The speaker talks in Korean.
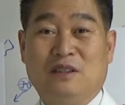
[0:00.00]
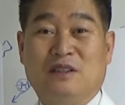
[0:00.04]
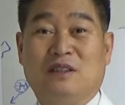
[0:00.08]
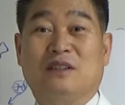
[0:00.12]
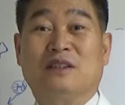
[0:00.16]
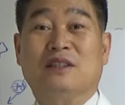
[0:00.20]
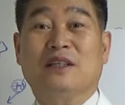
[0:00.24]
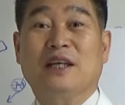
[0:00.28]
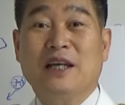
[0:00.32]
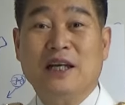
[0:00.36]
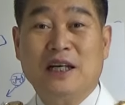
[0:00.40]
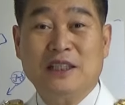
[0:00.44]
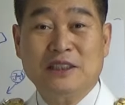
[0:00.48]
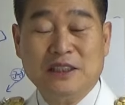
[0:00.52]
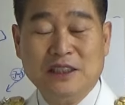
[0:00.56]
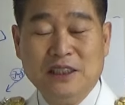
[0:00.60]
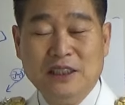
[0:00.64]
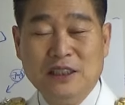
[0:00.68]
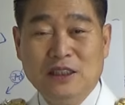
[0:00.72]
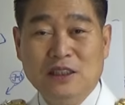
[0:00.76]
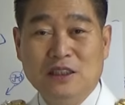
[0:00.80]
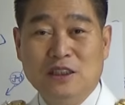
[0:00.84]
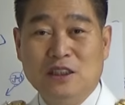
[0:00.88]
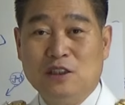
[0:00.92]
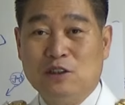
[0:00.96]

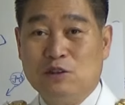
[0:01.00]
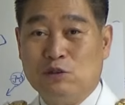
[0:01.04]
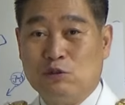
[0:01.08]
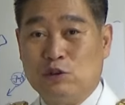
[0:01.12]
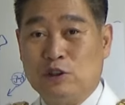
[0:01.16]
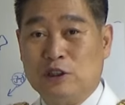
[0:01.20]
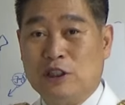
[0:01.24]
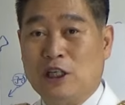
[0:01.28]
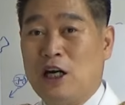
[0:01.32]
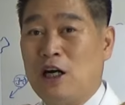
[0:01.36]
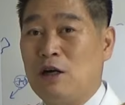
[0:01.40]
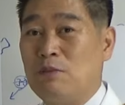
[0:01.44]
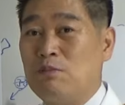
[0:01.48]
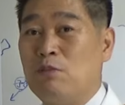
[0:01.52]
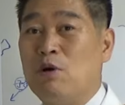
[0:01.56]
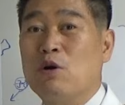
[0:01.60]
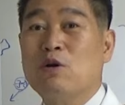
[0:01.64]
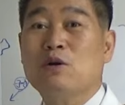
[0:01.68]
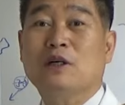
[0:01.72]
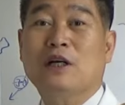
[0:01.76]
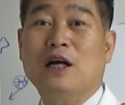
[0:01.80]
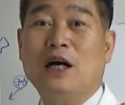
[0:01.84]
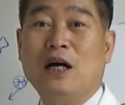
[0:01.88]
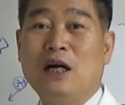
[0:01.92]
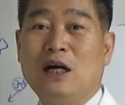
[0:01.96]
그래야지 우리가
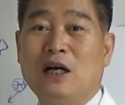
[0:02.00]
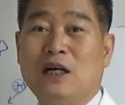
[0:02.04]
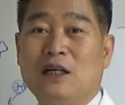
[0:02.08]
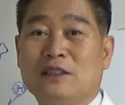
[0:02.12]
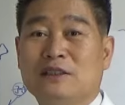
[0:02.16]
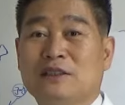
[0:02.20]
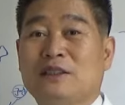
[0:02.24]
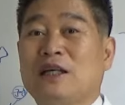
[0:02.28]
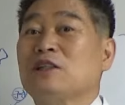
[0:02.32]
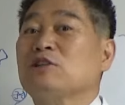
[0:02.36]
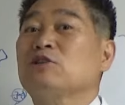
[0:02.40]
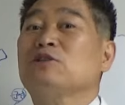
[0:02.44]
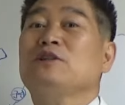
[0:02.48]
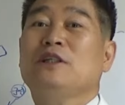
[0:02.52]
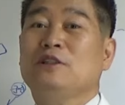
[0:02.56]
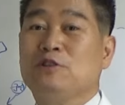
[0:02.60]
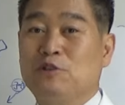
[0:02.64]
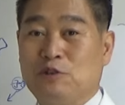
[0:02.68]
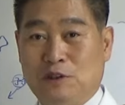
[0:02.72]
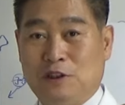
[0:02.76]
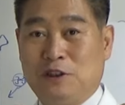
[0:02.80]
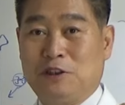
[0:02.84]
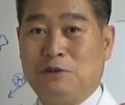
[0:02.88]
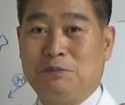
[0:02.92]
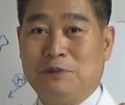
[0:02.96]
뭔가 찾아낼
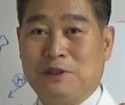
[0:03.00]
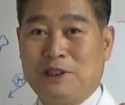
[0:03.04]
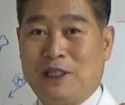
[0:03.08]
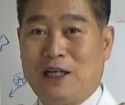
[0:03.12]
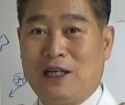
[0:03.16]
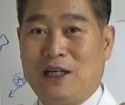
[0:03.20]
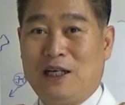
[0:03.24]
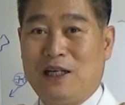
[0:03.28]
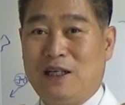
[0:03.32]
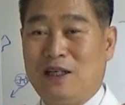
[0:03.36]
수 있습니다.